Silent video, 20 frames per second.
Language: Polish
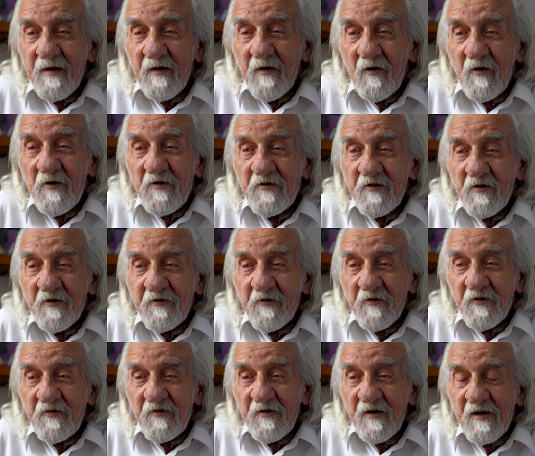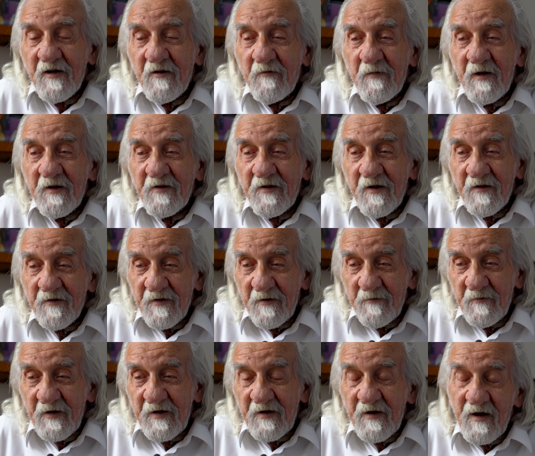ojciec otwiera, matka
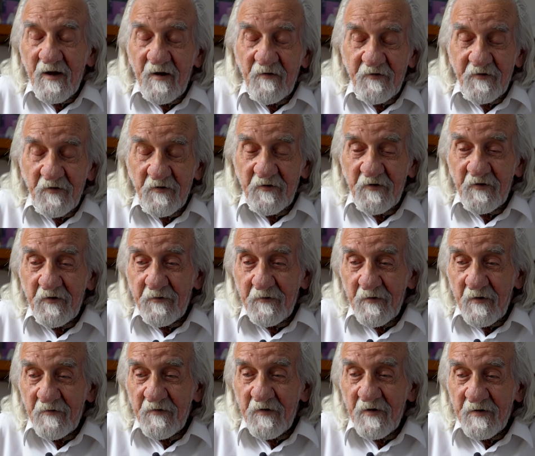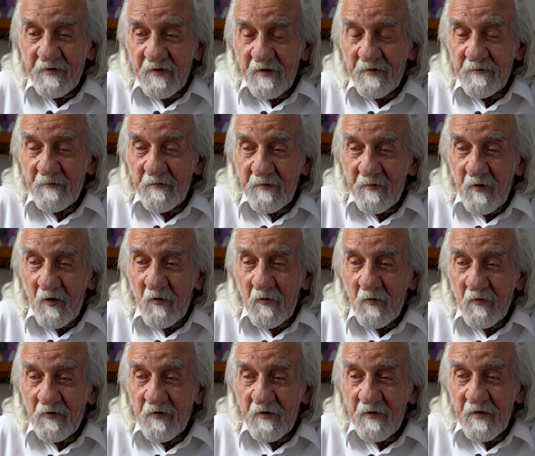zamykała w cudzysłowie ten
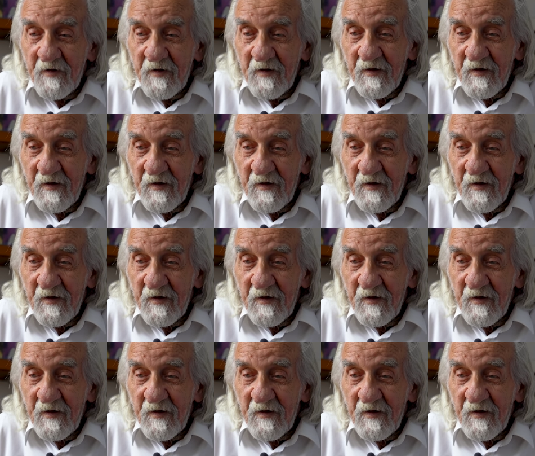pochód,